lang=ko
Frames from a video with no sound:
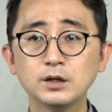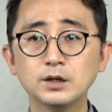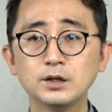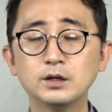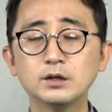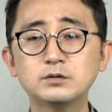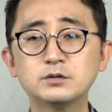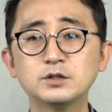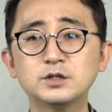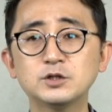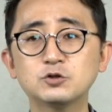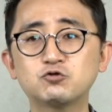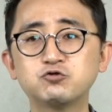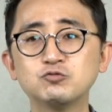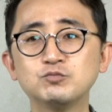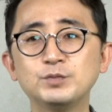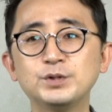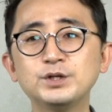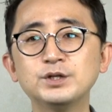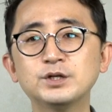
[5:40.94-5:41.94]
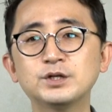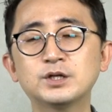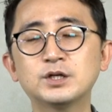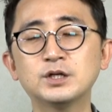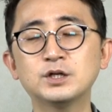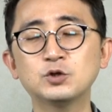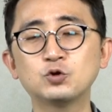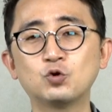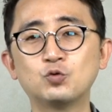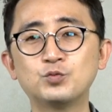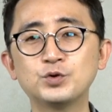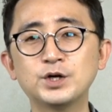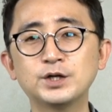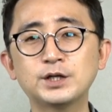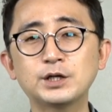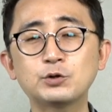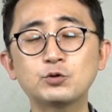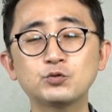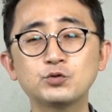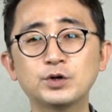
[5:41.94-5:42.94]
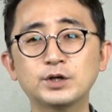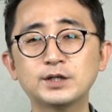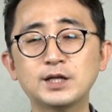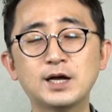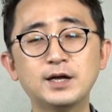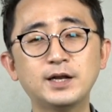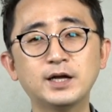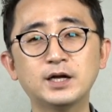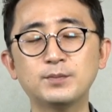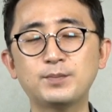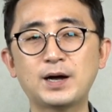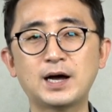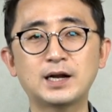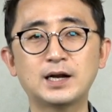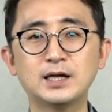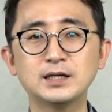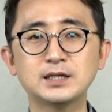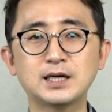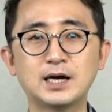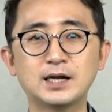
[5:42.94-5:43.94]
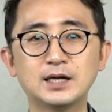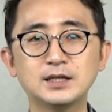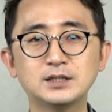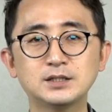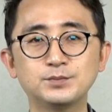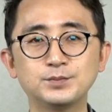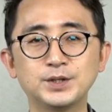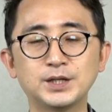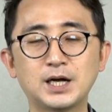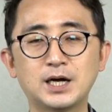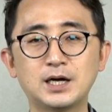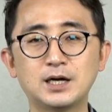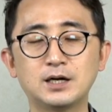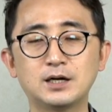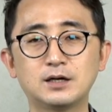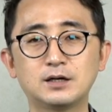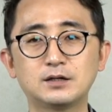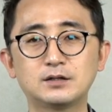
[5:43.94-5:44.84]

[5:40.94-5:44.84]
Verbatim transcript: 이렇듯이 국민들은 노무현 대통령의 탄핵을 바라지 않았습니다.